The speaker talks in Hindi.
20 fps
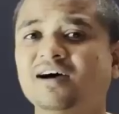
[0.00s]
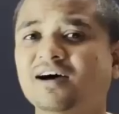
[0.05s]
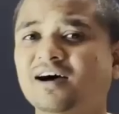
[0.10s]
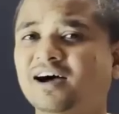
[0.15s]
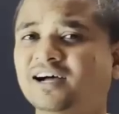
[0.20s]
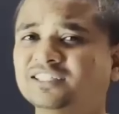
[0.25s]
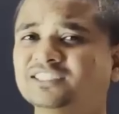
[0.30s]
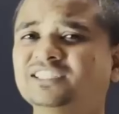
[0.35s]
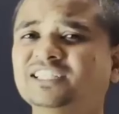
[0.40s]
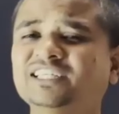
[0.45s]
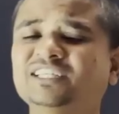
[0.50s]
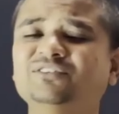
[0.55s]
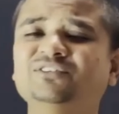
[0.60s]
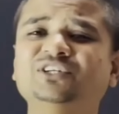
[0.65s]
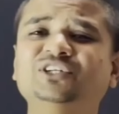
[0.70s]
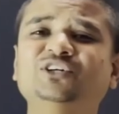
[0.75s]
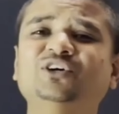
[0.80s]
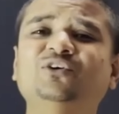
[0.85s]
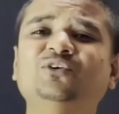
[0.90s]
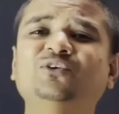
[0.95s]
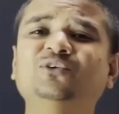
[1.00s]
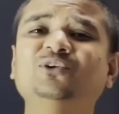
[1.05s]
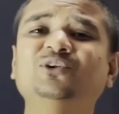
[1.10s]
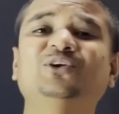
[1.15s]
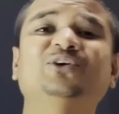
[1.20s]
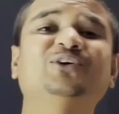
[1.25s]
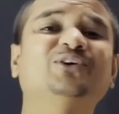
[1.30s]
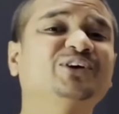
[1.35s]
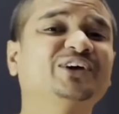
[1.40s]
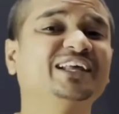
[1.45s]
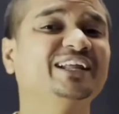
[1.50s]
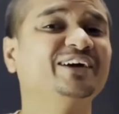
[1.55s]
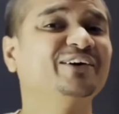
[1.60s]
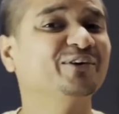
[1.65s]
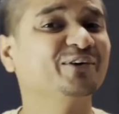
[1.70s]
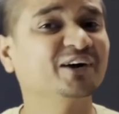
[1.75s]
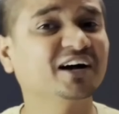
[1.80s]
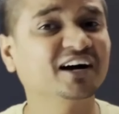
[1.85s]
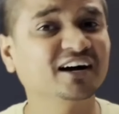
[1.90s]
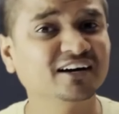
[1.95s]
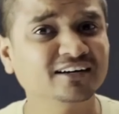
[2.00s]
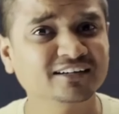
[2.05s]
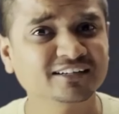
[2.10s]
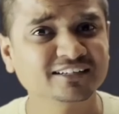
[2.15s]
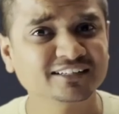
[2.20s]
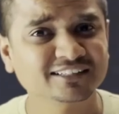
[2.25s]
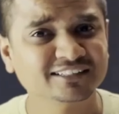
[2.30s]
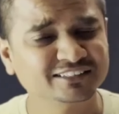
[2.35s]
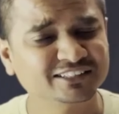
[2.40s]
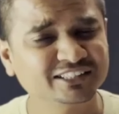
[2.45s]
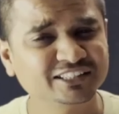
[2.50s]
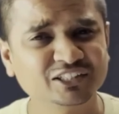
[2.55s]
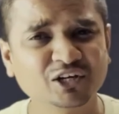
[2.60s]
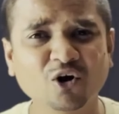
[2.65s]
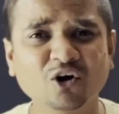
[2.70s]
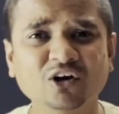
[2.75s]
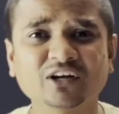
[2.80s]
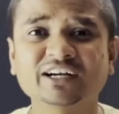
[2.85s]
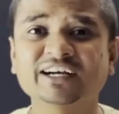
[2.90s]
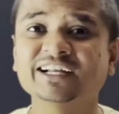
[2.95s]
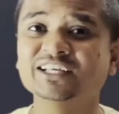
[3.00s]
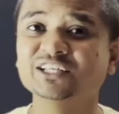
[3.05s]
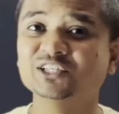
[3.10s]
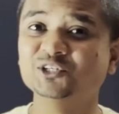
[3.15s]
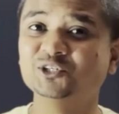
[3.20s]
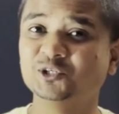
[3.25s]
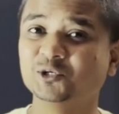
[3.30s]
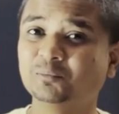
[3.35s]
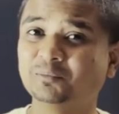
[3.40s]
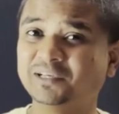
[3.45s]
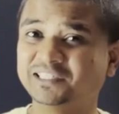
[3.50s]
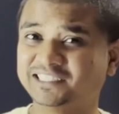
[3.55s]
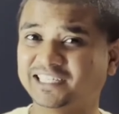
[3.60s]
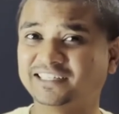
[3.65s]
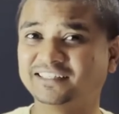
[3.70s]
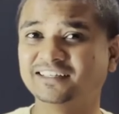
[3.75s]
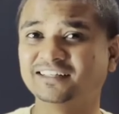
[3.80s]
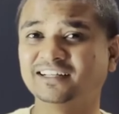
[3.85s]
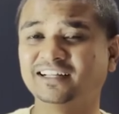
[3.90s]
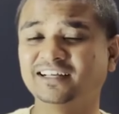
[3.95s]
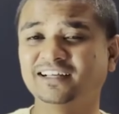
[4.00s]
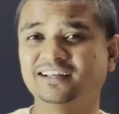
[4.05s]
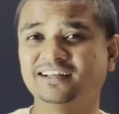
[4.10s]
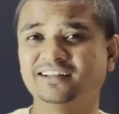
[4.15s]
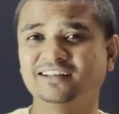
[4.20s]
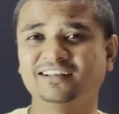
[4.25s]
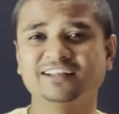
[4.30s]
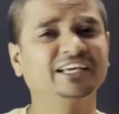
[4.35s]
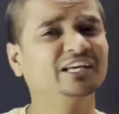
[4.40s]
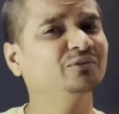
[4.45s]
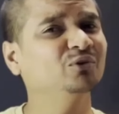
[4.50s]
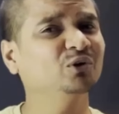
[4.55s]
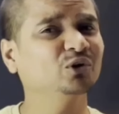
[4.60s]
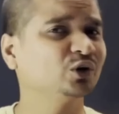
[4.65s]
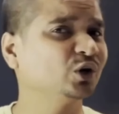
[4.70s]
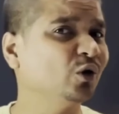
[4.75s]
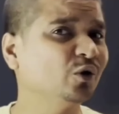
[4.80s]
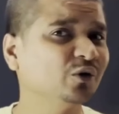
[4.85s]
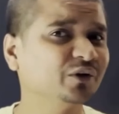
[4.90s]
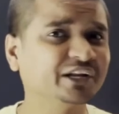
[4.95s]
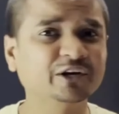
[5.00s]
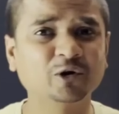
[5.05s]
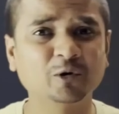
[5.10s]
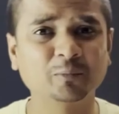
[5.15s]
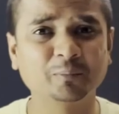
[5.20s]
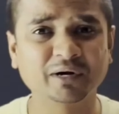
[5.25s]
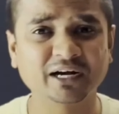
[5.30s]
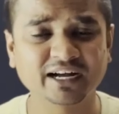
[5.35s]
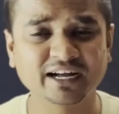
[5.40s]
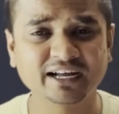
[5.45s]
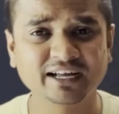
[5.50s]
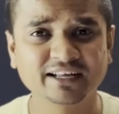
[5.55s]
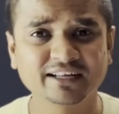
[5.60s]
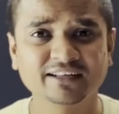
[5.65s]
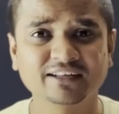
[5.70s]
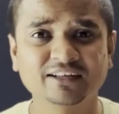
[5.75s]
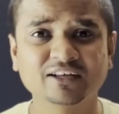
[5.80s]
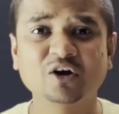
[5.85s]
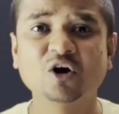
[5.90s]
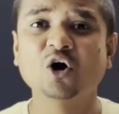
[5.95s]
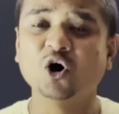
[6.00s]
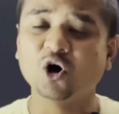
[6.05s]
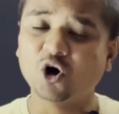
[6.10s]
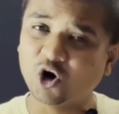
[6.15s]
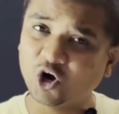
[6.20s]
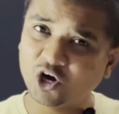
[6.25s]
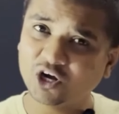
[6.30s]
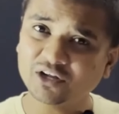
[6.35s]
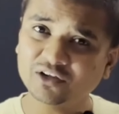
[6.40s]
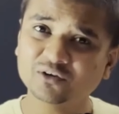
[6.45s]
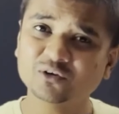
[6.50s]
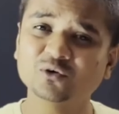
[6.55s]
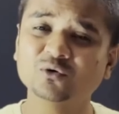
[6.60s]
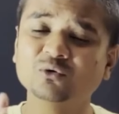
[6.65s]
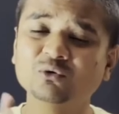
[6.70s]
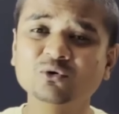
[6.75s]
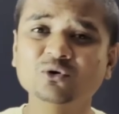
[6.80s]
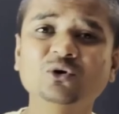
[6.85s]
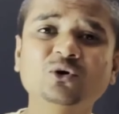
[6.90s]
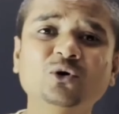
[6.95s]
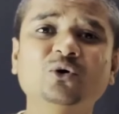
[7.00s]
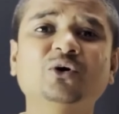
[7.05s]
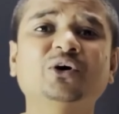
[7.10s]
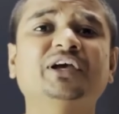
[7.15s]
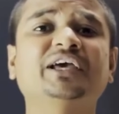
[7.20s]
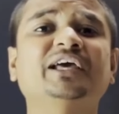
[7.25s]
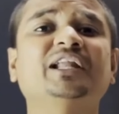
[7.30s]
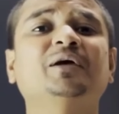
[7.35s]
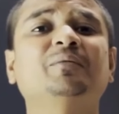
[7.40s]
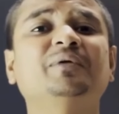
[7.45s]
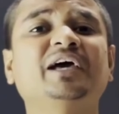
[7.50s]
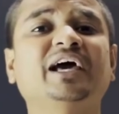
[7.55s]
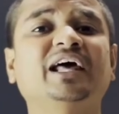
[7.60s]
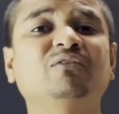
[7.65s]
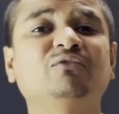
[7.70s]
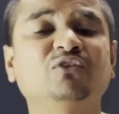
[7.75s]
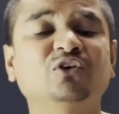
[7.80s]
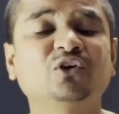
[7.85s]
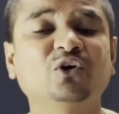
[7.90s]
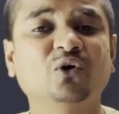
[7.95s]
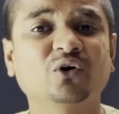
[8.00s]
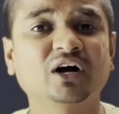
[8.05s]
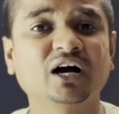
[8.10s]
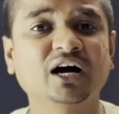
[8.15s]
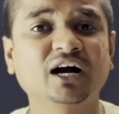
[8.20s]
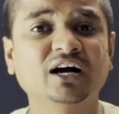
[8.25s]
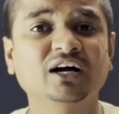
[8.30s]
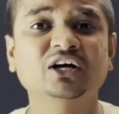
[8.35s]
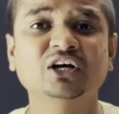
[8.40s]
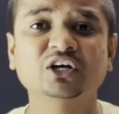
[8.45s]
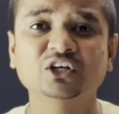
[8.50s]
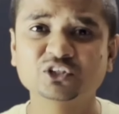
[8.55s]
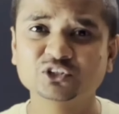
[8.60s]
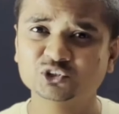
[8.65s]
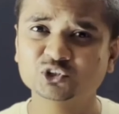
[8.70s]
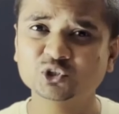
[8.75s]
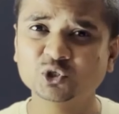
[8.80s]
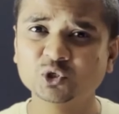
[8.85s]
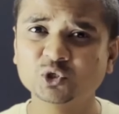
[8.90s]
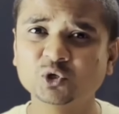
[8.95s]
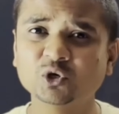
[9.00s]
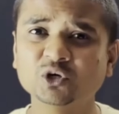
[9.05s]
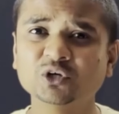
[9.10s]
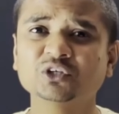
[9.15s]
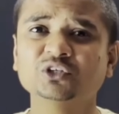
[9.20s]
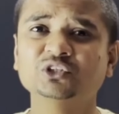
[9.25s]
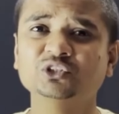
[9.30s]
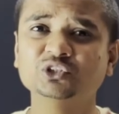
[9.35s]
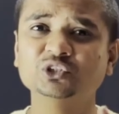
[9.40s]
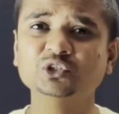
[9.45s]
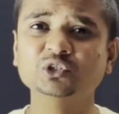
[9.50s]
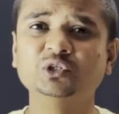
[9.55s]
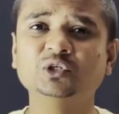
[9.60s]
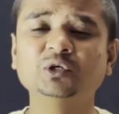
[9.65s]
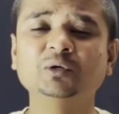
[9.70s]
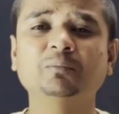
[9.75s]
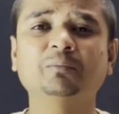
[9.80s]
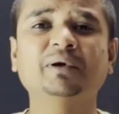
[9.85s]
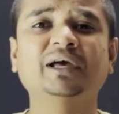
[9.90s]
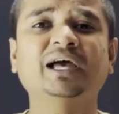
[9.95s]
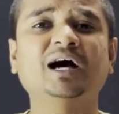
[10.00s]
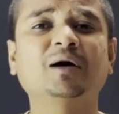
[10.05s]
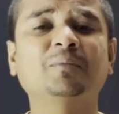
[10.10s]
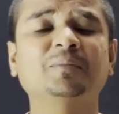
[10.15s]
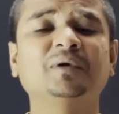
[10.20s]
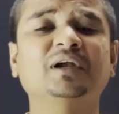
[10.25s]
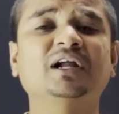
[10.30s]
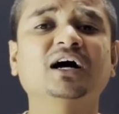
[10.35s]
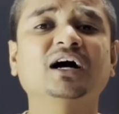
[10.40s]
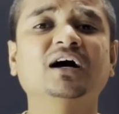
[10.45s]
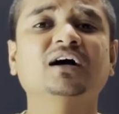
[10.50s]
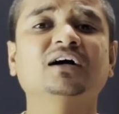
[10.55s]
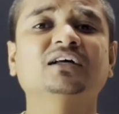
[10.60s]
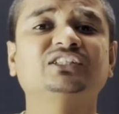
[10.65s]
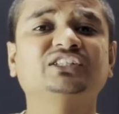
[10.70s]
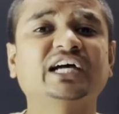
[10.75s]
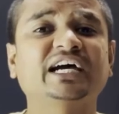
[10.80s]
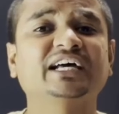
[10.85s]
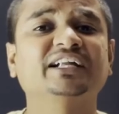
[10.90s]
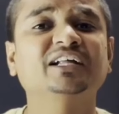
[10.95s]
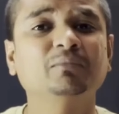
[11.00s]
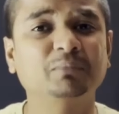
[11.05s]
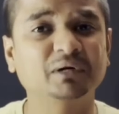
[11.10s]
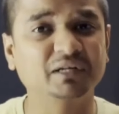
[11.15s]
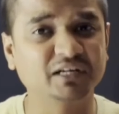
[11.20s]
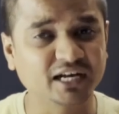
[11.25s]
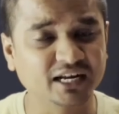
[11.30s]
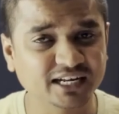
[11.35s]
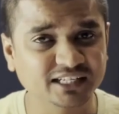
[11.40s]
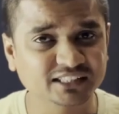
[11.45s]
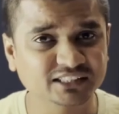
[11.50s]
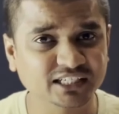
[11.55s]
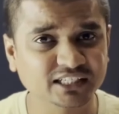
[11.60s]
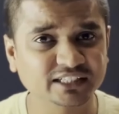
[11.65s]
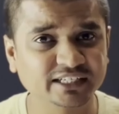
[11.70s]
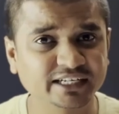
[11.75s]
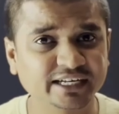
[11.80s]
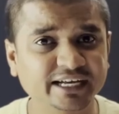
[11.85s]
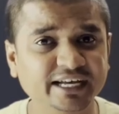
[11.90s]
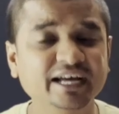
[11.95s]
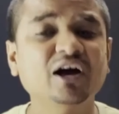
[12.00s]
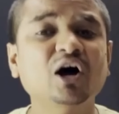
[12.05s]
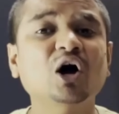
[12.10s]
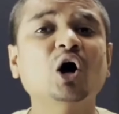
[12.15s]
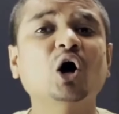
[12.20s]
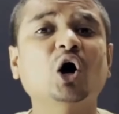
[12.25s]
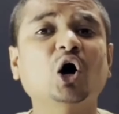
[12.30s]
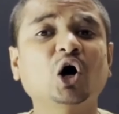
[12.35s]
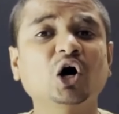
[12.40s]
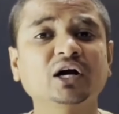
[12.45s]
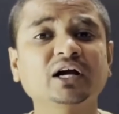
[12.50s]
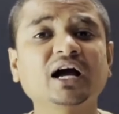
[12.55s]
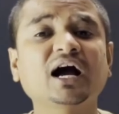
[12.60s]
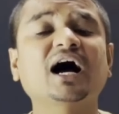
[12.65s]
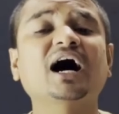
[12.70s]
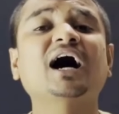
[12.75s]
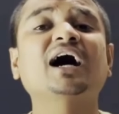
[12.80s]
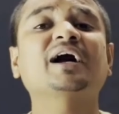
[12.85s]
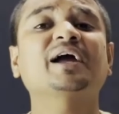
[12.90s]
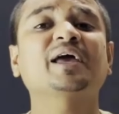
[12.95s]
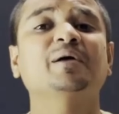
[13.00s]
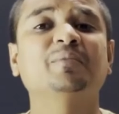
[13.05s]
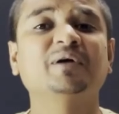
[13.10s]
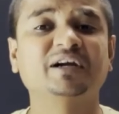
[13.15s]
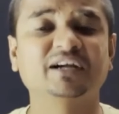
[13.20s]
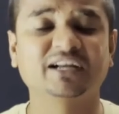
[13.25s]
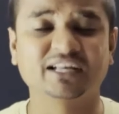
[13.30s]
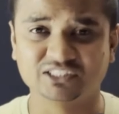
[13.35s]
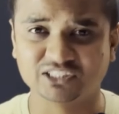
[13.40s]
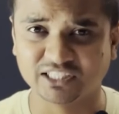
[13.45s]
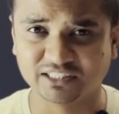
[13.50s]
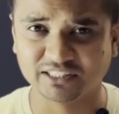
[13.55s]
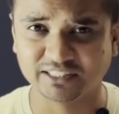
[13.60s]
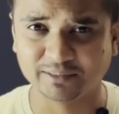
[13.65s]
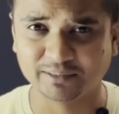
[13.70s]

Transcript: आज के ये वीडियो उन लोगों के लिए होगा जिनका ऑलरेडी यूट्यूब पे चैनल है लेकिन वो ग्रो नहीं हो पा रहा है और उन लोगों के लिए भी हेल्पफुल होगा जो लोग यूट्यूब पे अपना चैनल बनाना चाहते हैं और आगे बढ़ना चाहते